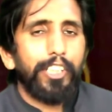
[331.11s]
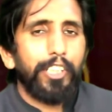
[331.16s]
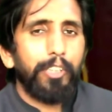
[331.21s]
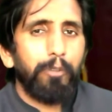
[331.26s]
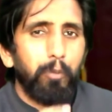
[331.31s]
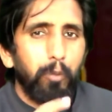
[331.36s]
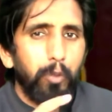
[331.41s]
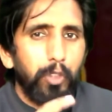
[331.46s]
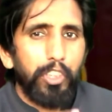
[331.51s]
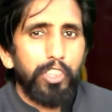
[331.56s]
कि
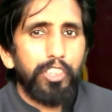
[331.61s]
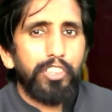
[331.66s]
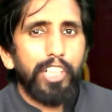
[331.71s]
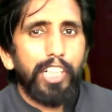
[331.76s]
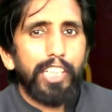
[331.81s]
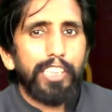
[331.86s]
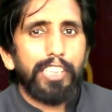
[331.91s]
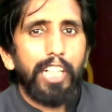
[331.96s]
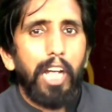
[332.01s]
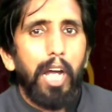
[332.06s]
वही
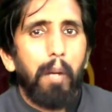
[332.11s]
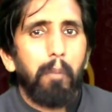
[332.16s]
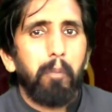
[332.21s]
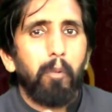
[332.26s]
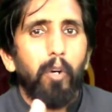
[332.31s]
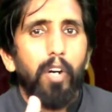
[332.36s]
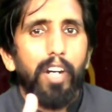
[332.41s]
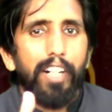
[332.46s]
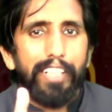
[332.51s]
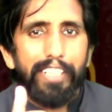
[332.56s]
शख्स
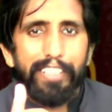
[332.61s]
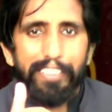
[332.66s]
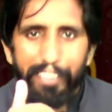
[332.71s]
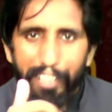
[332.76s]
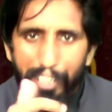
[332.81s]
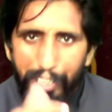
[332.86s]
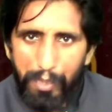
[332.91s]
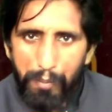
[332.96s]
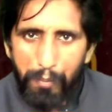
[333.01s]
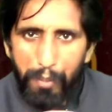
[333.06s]
आपको आके
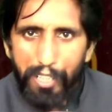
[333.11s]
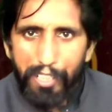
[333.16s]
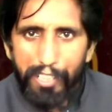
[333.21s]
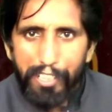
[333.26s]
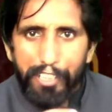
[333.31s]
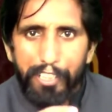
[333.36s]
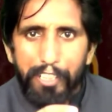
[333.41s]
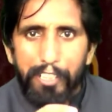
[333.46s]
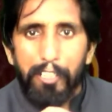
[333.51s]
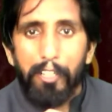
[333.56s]
ताने
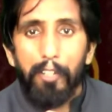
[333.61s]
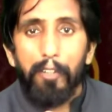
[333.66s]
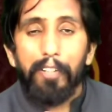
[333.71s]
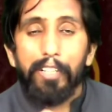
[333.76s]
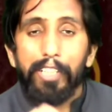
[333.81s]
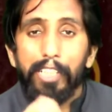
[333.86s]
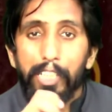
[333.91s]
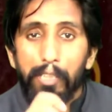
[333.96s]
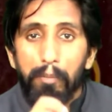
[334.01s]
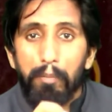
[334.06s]
मारेगा
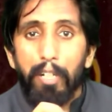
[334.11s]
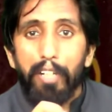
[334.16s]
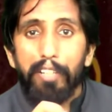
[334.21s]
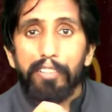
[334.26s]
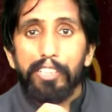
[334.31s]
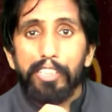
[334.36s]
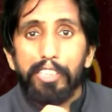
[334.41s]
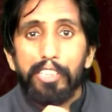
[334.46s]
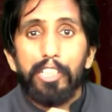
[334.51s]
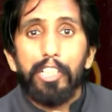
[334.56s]
और एक बार
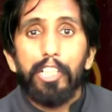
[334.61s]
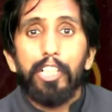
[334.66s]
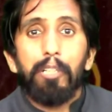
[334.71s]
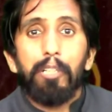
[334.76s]
नहीं